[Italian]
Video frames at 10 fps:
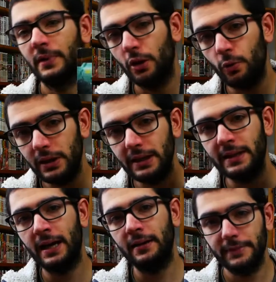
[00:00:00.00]

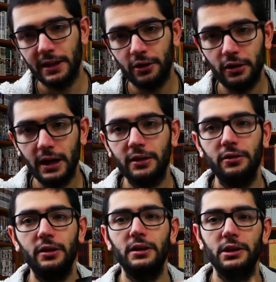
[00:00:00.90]
guida in
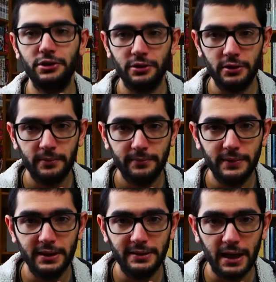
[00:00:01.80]
Collector Edition
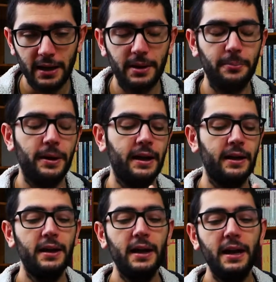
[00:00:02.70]
di Cyberpunk.
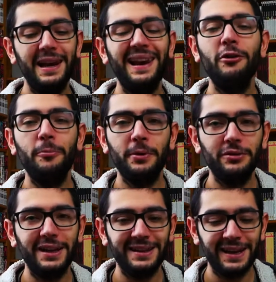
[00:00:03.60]
L'avevo
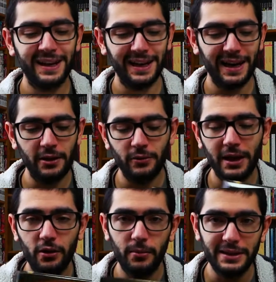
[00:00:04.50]
prenotata anche lei un
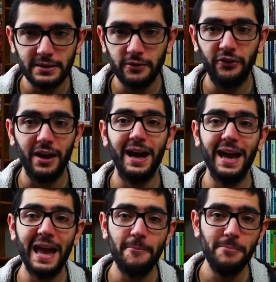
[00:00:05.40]
anno e mezzo fa,
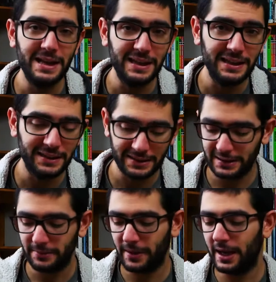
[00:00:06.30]
è
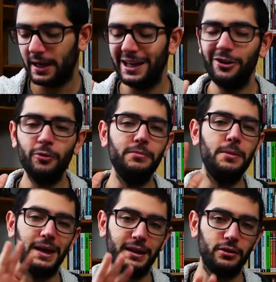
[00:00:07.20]
bellissima e non mi
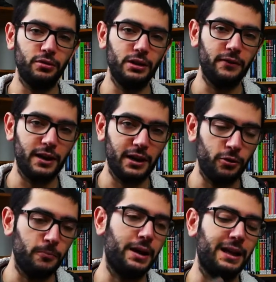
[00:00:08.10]
pento di averla
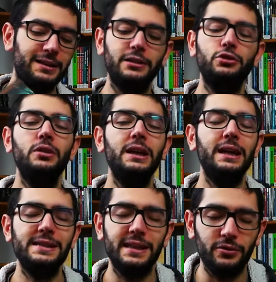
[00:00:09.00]
comprata, sono
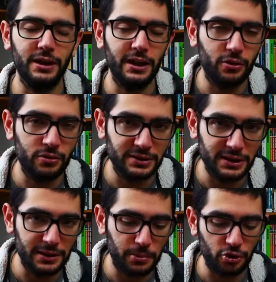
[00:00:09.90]
incazzato nero con
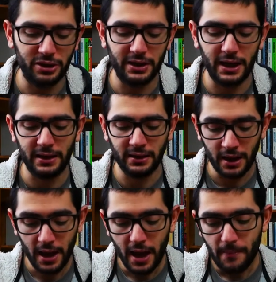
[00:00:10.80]
CD Projekt Red,
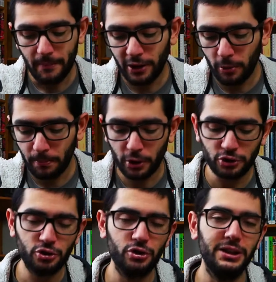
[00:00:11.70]
ma non
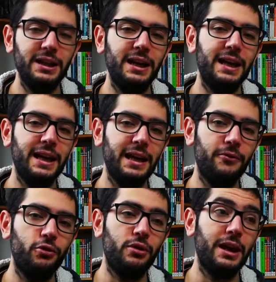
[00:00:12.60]
posso dire che il
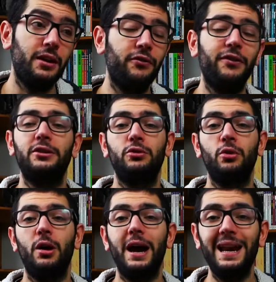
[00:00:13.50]
lavoro che hanno
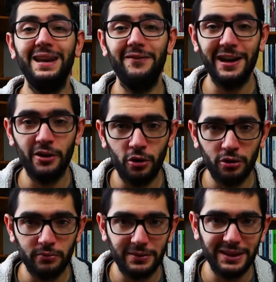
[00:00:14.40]
fatto a
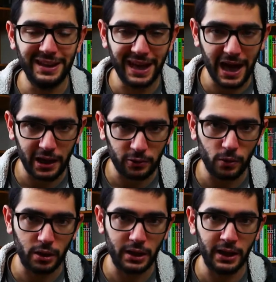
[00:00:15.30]
livello di
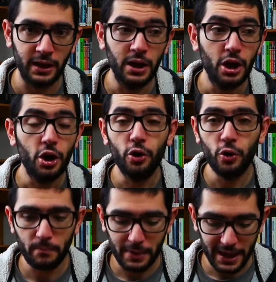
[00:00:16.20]
artwork
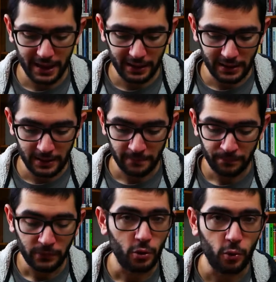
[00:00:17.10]
non meriti
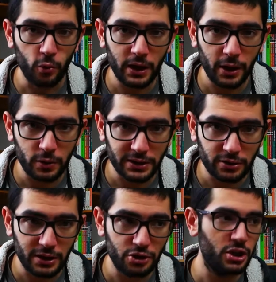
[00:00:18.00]
un
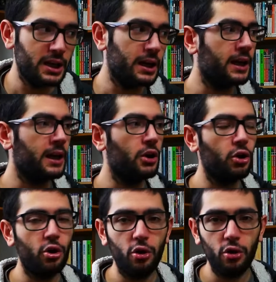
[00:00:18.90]
acquisto del genere
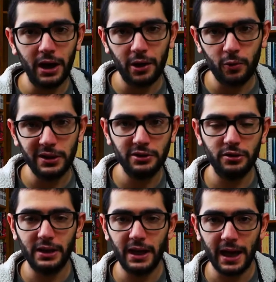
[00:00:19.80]
o l'acquisto
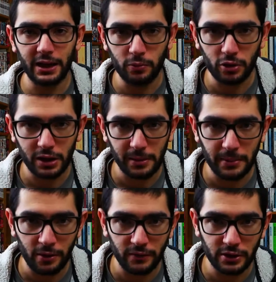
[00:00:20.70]
dell'artbook che
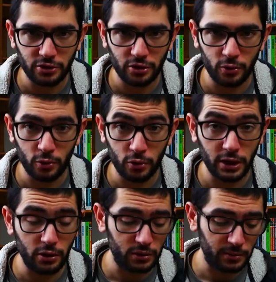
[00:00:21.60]
abbiamo visto in uno
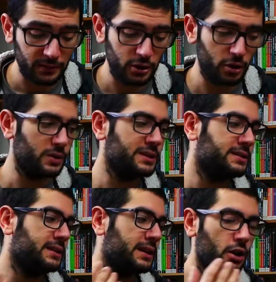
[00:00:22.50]
degli ultimi video
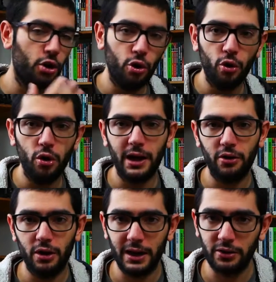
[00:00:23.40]
acquisti o la
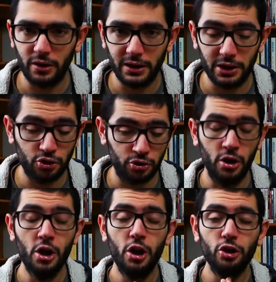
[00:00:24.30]
collector edition.
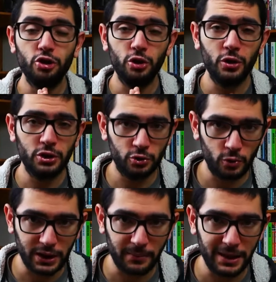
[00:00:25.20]
Sono
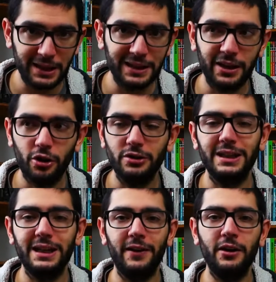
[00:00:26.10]
assolutamente cose
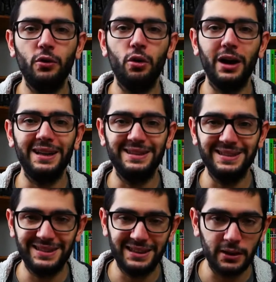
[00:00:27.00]
che vanno a
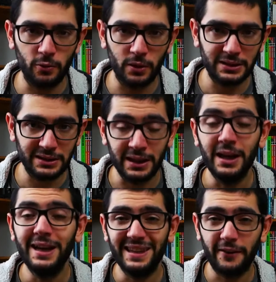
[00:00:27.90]
distinguersi
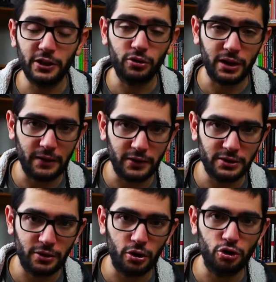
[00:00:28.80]
dal fatto che la
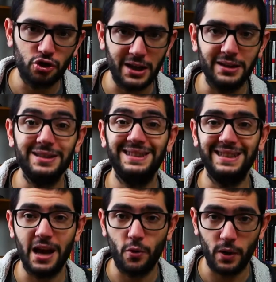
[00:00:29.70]
versione all gen
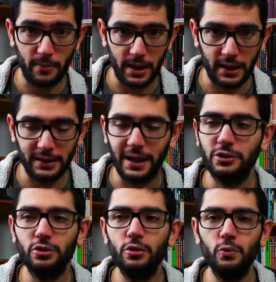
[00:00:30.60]
sia una merda.
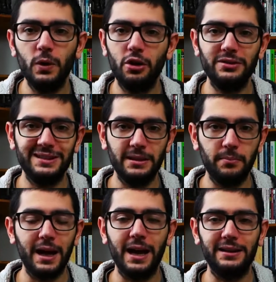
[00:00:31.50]
Sono due cose
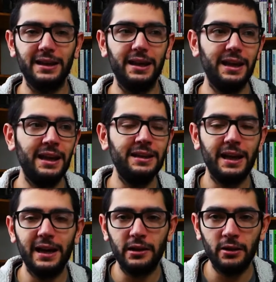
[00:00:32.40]
separate e
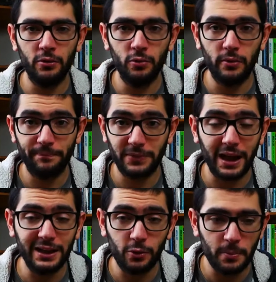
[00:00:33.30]
andarle ad,
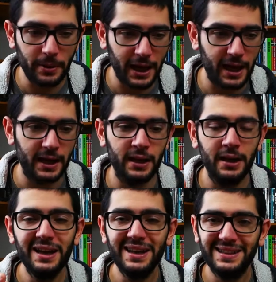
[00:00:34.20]
ad equiparare
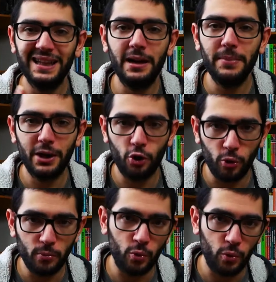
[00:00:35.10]
sarebbe
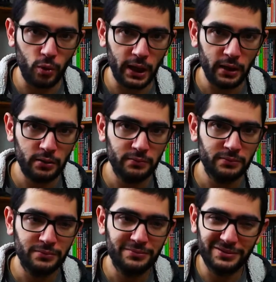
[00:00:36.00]
comunque
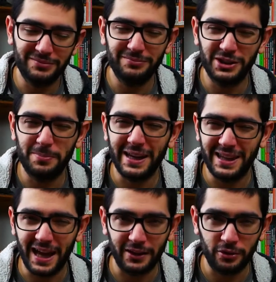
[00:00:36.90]

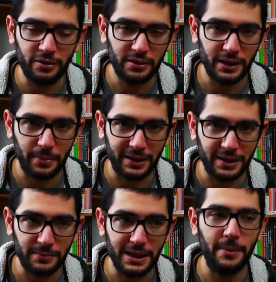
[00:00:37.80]
sbagliato da parte
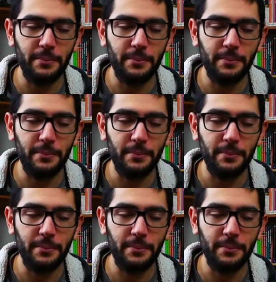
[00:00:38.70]
mia,